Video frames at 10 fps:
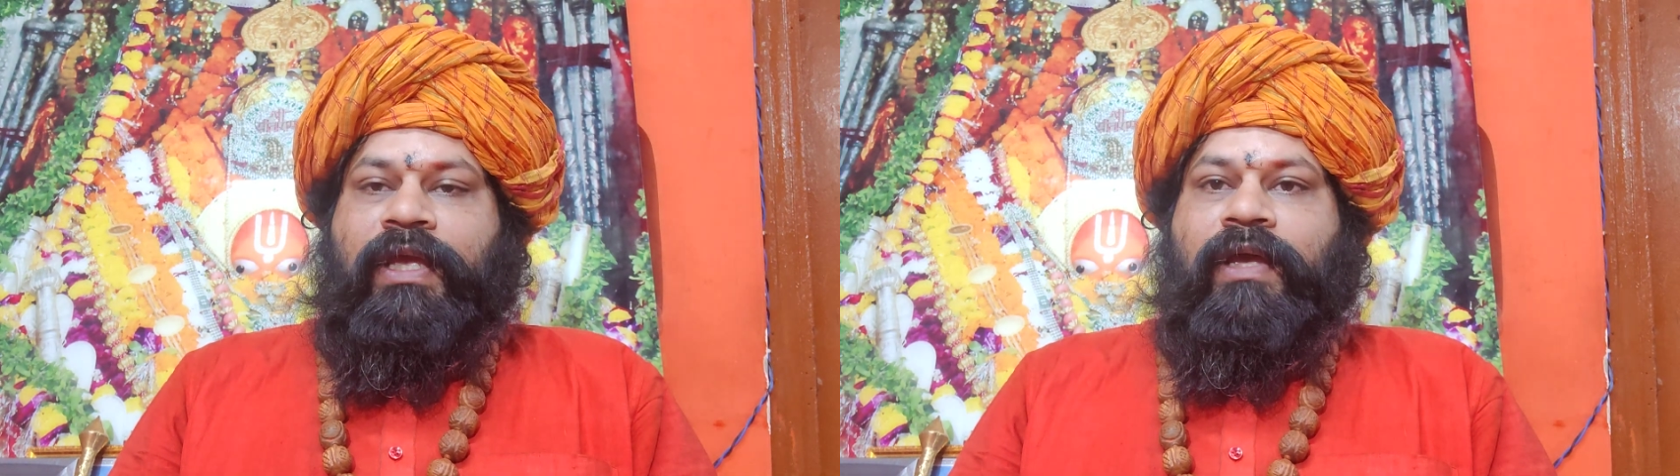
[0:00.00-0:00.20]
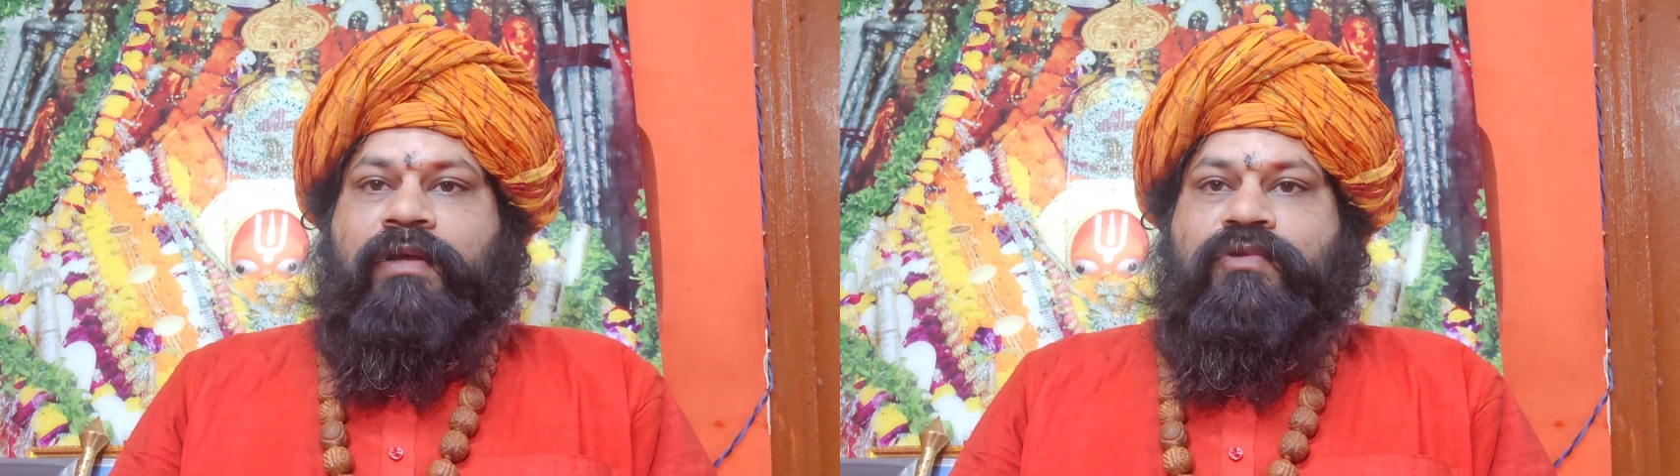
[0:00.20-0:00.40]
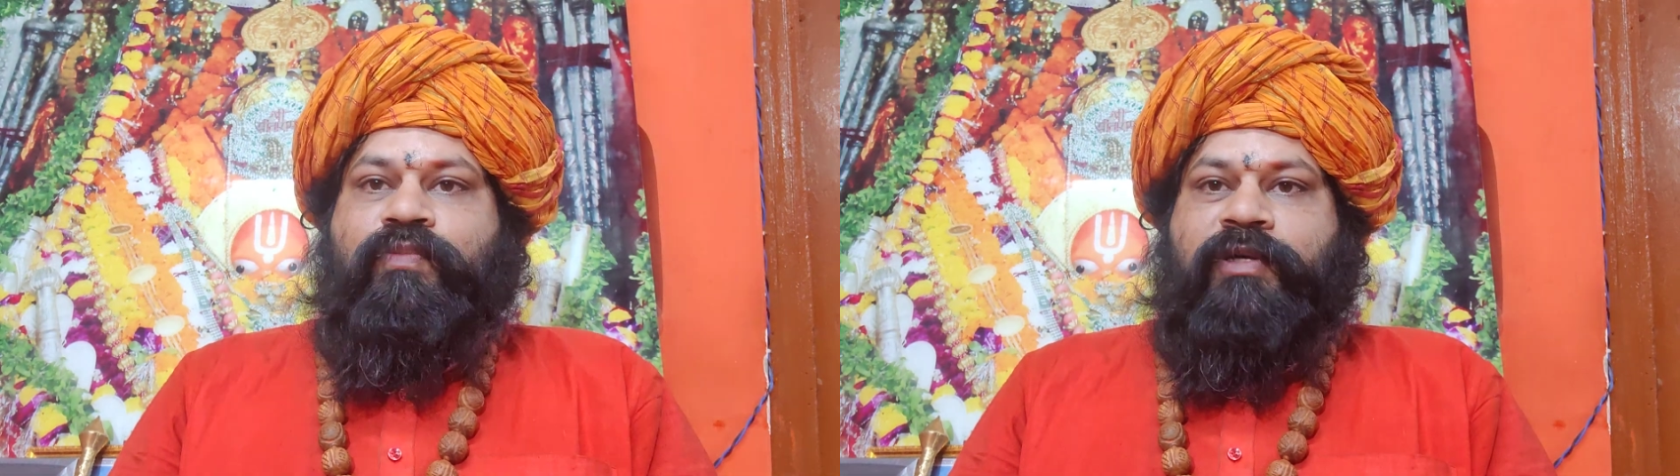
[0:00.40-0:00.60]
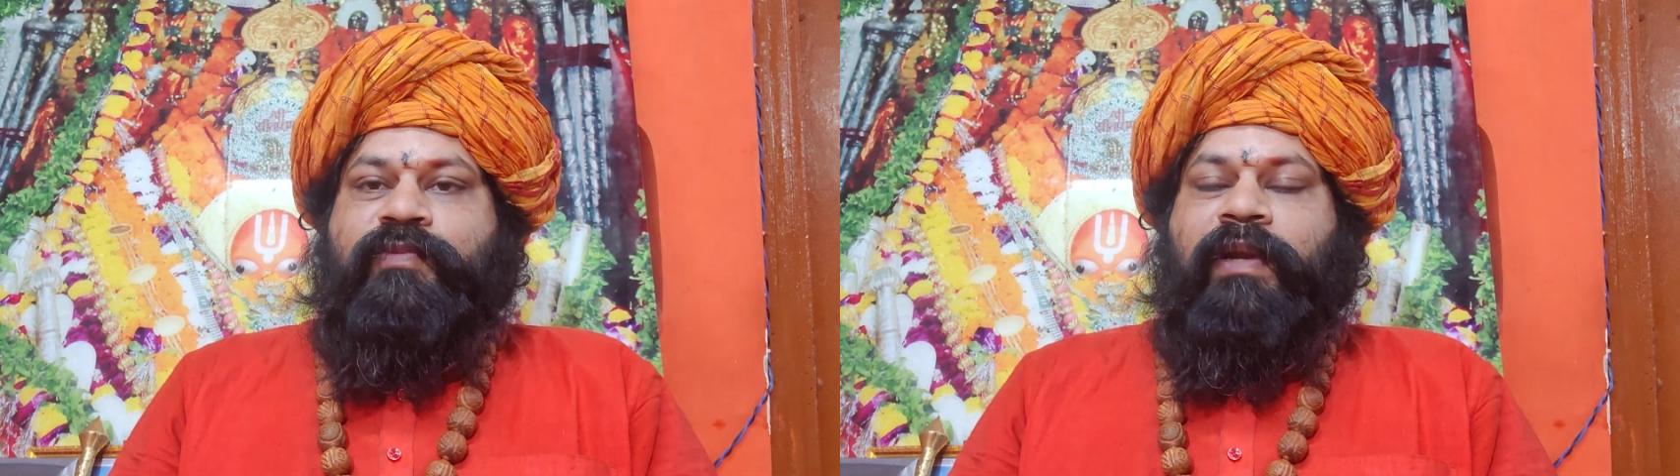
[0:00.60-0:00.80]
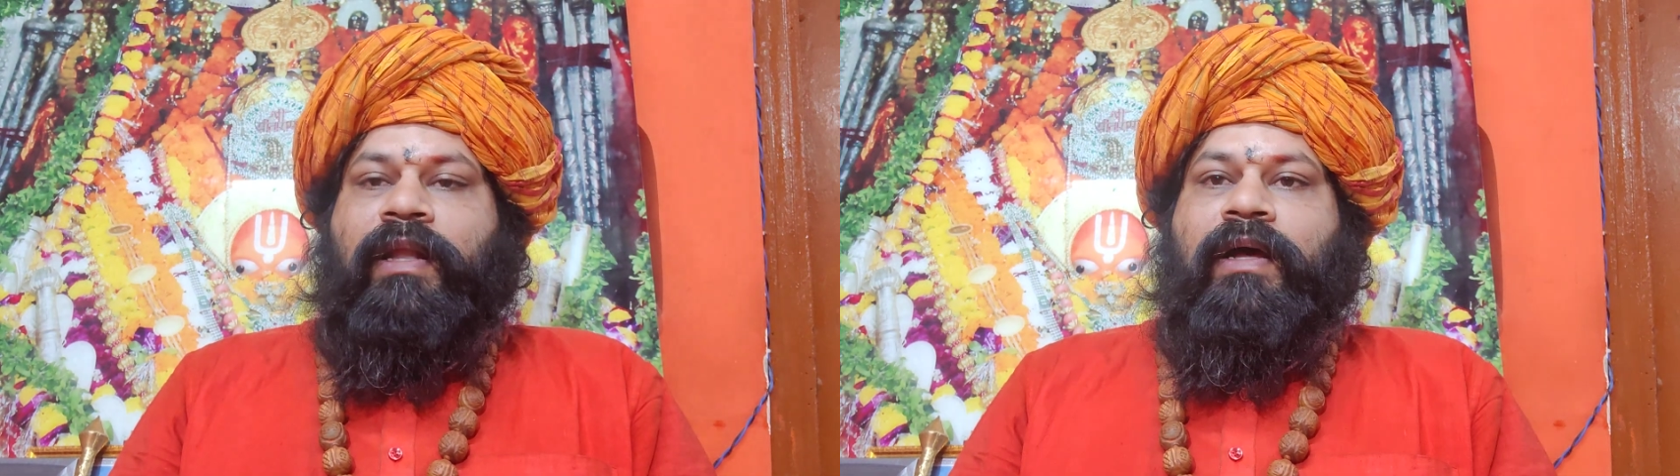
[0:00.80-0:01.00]
की है जो
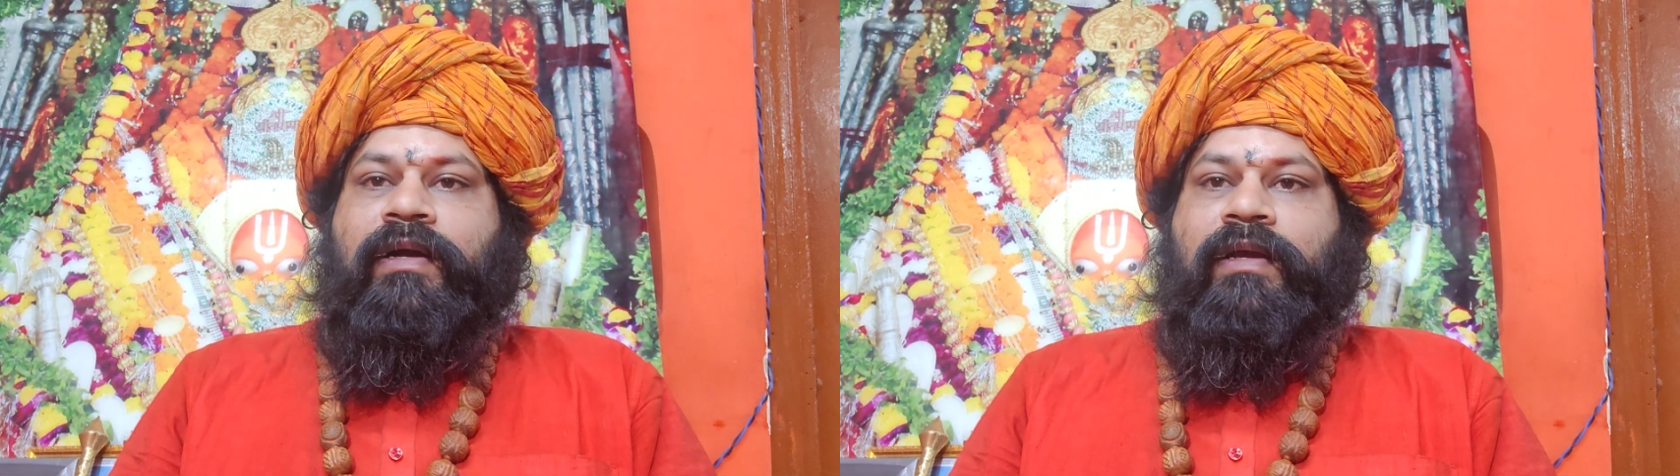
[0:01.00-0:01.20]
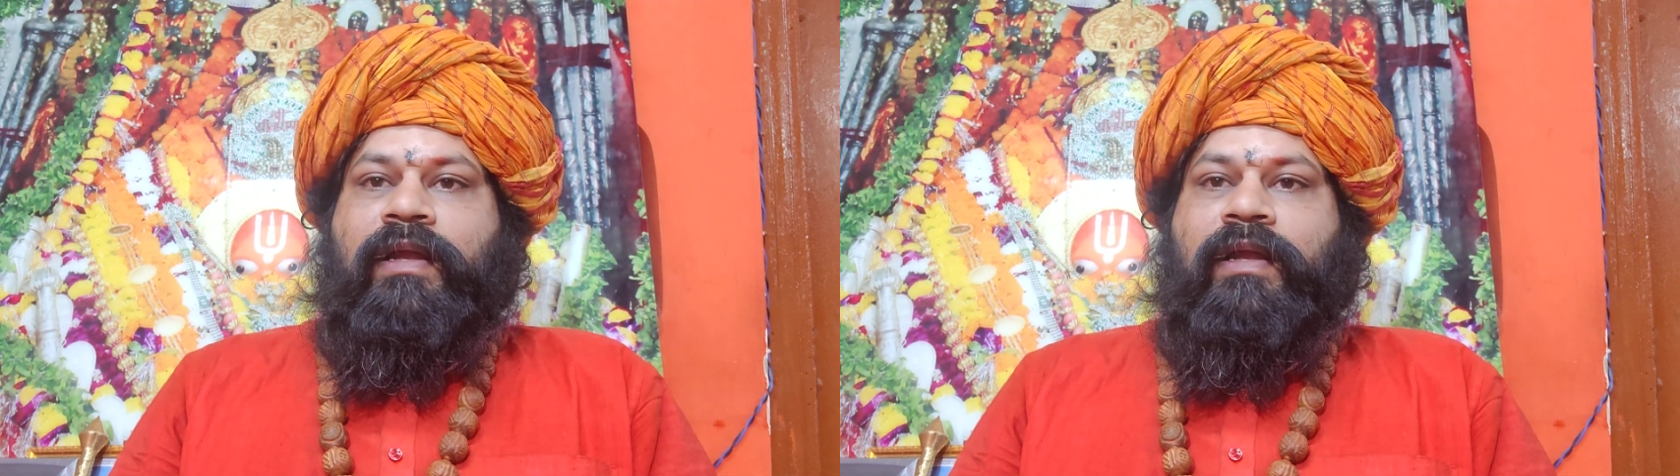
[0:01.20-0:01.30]
55 लाख